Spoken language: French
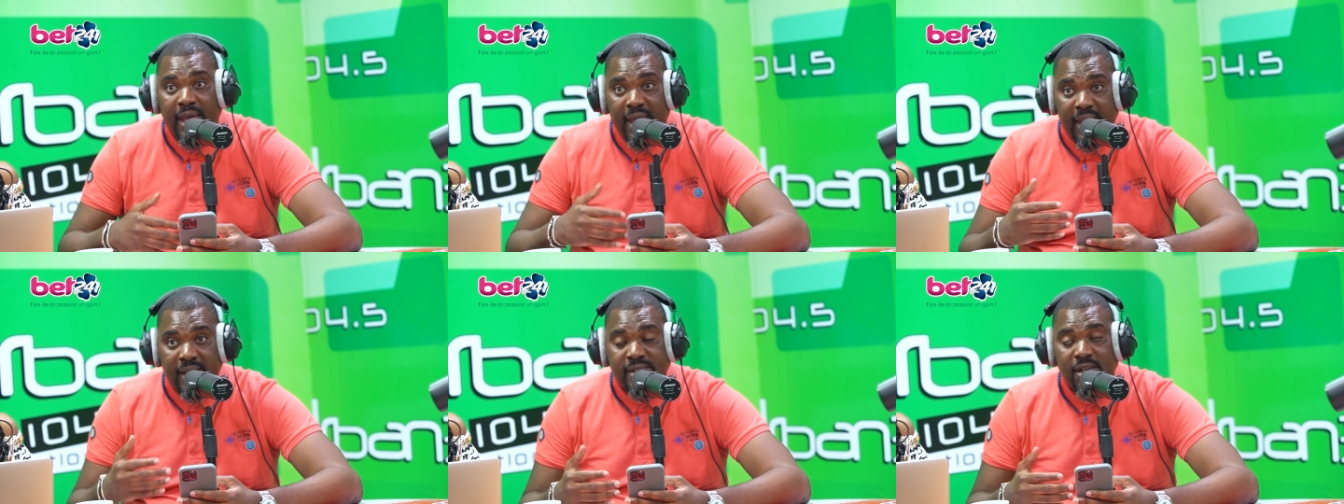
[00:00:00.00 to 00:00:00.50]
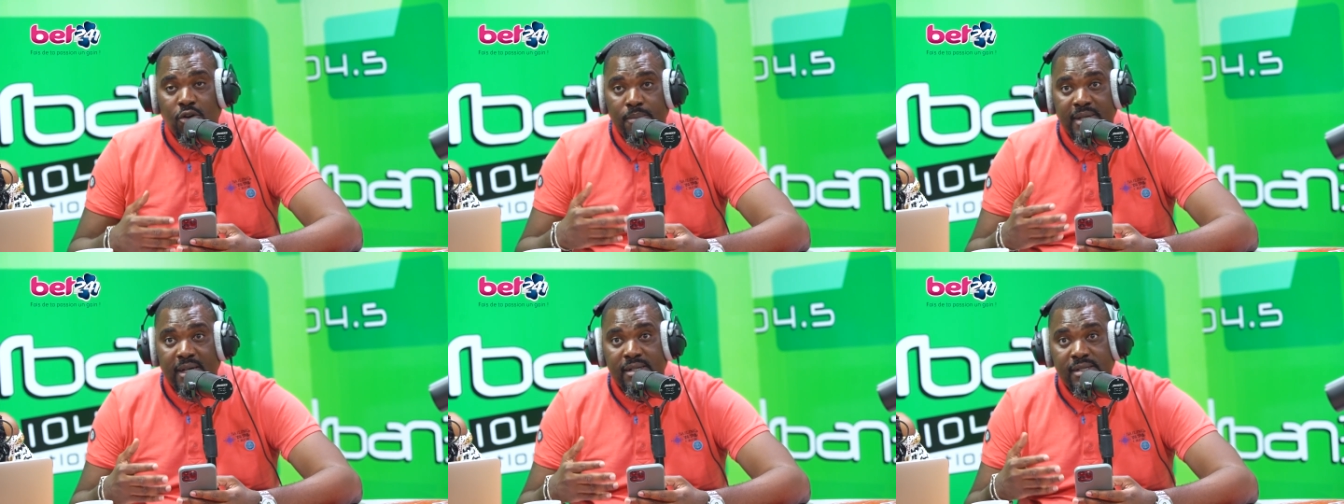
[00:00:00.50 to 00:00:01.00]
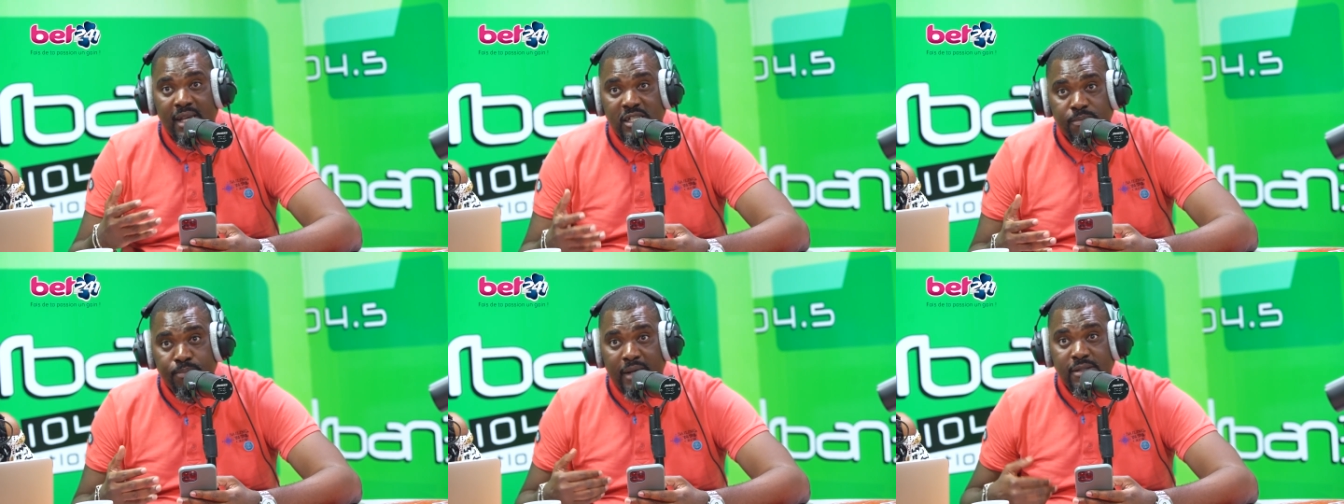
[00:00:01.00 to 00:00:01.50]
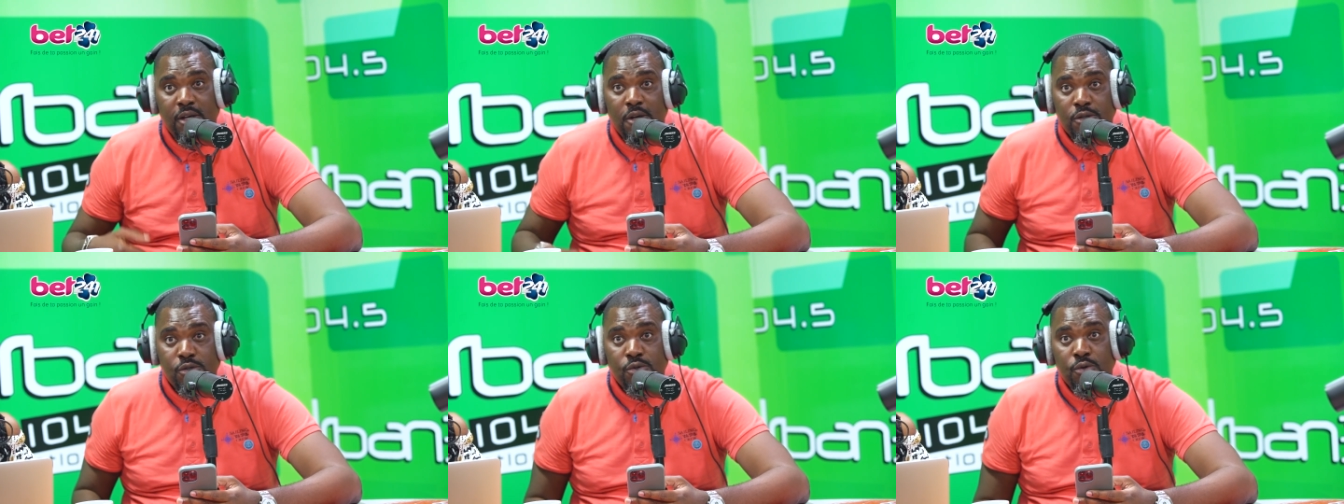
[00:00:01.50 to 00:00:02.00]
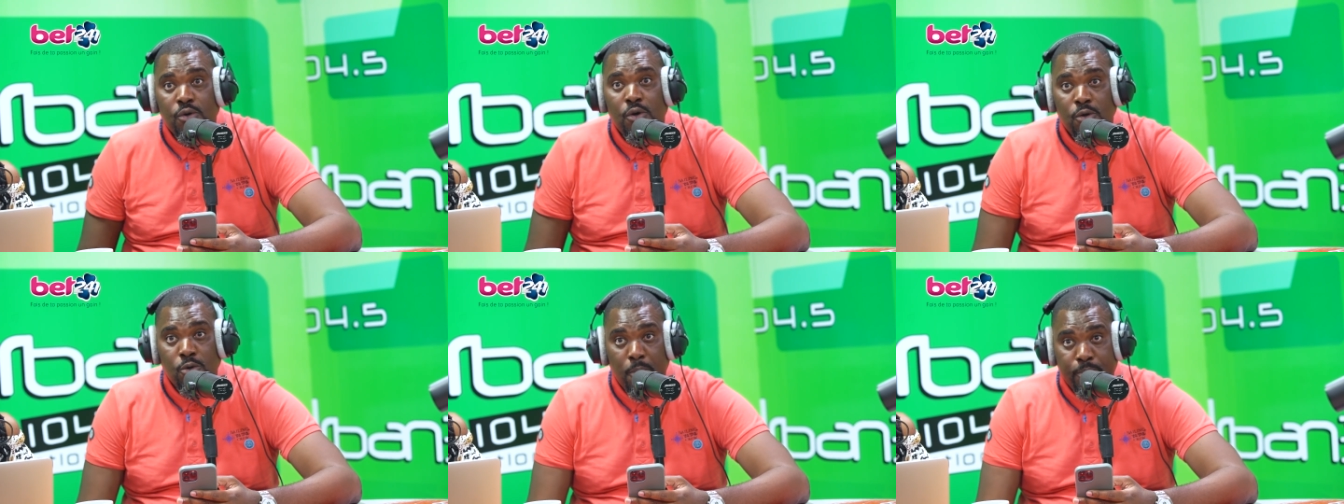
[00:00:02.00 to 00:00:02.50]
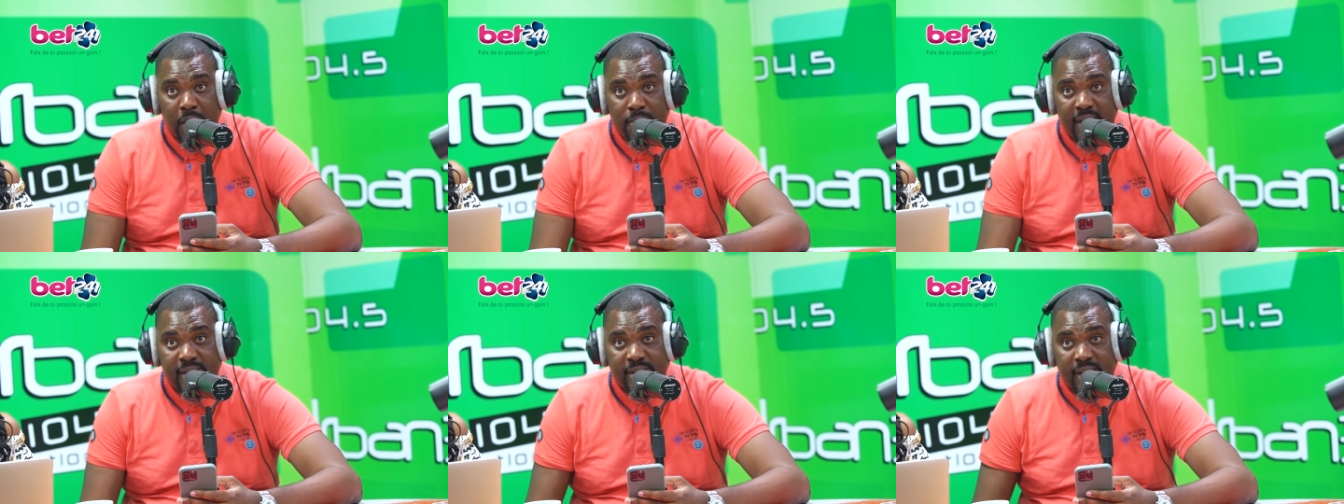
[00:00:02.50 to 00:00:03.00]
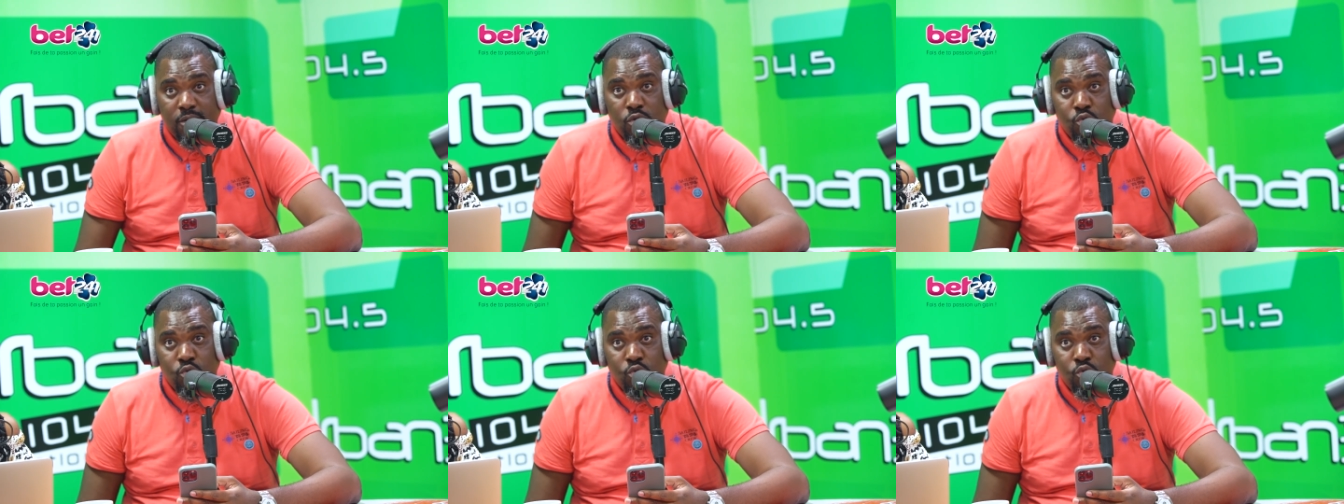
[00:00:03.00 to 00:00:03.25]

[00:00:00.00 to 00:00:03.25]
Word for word: Et c'est comme ça que ça se passe sur le premier site